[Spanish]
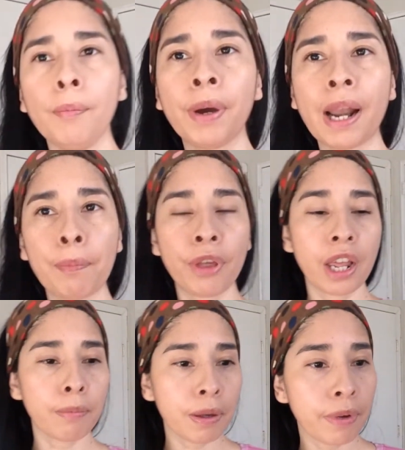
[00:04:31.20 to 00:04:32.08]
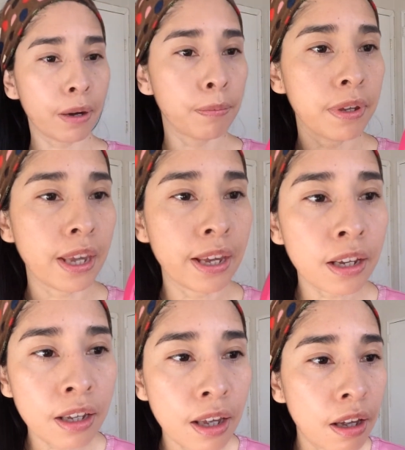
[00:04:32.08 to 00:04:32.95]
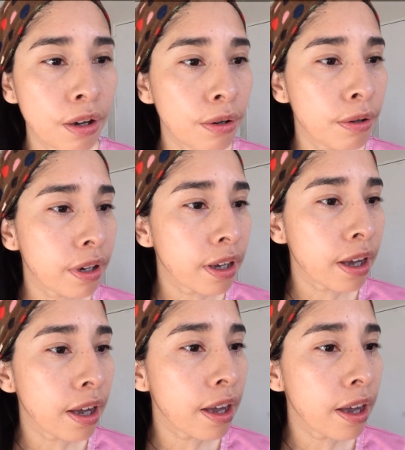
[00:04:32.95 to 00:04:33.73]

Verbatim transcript: para poderme ver bien. Ok.